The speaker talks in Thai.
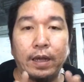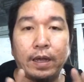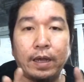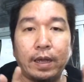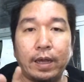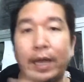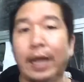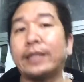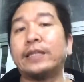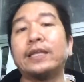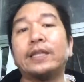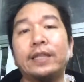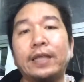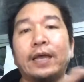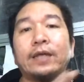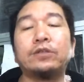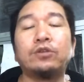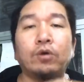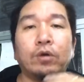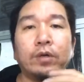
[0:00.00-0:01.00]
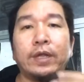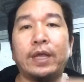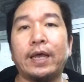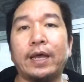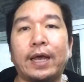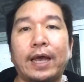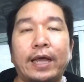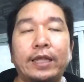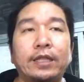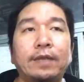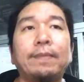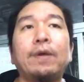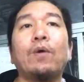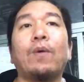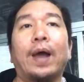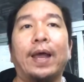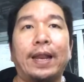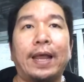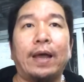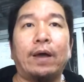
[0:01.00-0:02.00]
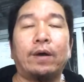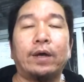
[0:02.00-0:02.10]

อาทิตย์นี้ช่วงนี้ใครที่ไม่ไหวแล้วก็